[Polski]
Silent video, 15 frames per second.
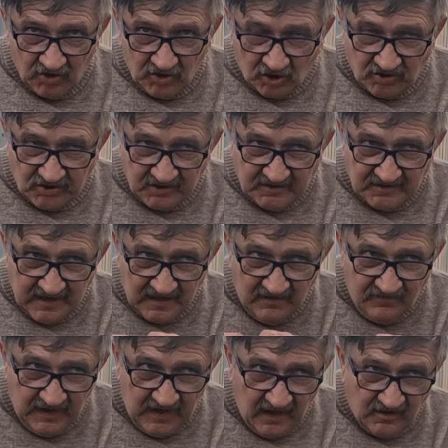To, co jest
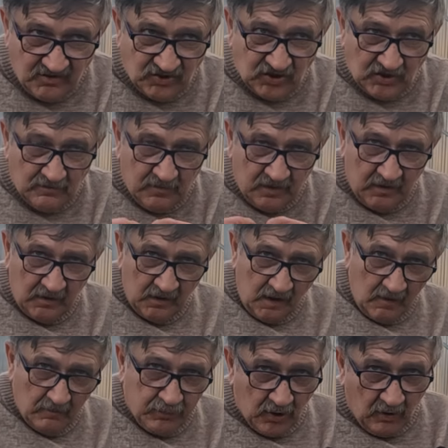największym
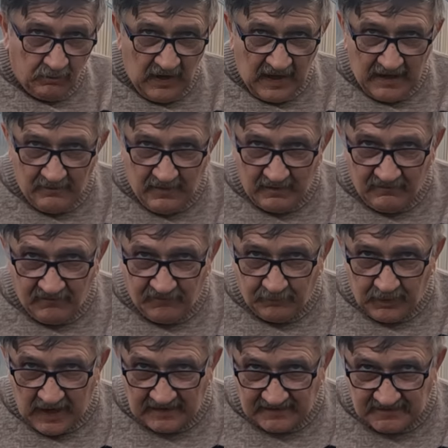problemem w
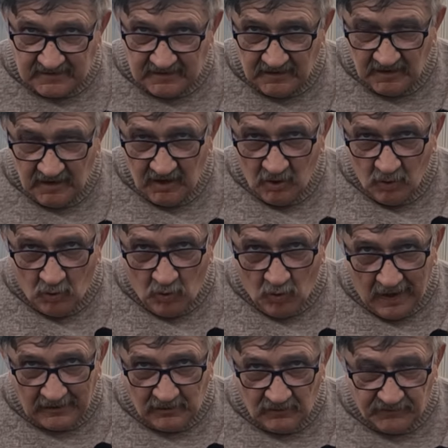pracy
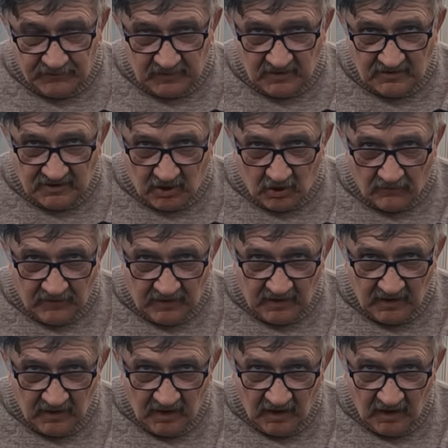układów wtryskowych,